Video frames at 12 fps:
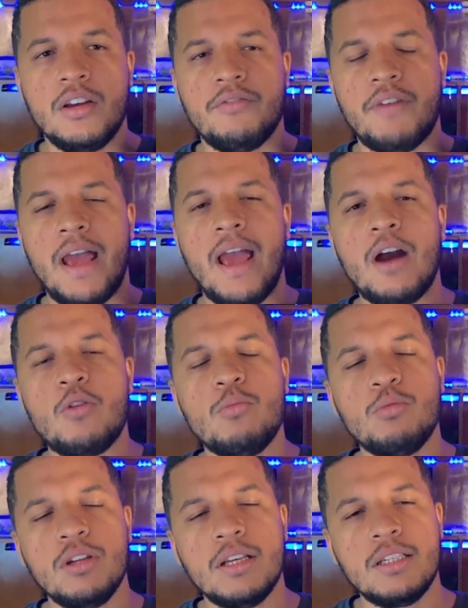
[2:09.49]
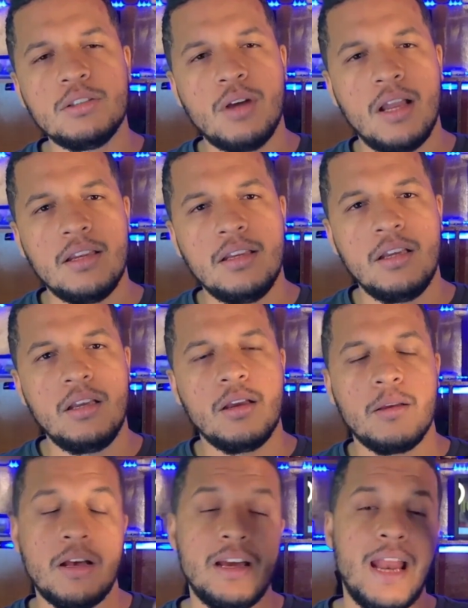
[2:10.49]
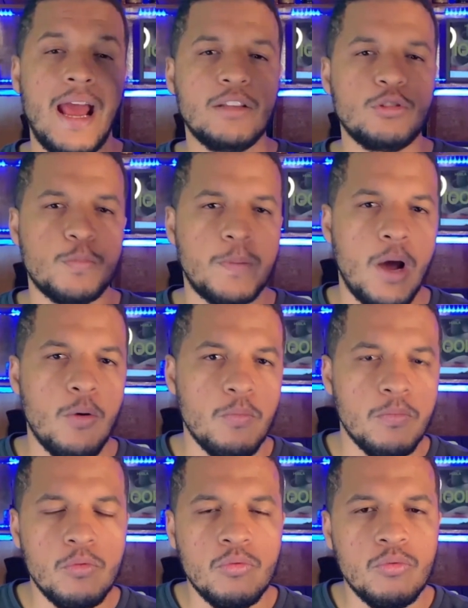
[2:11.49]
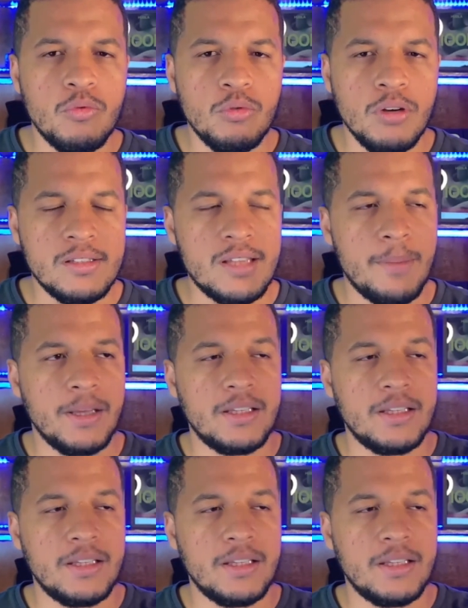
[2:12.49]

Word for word: vai acumulando ali créditos para um, um, o lançamento.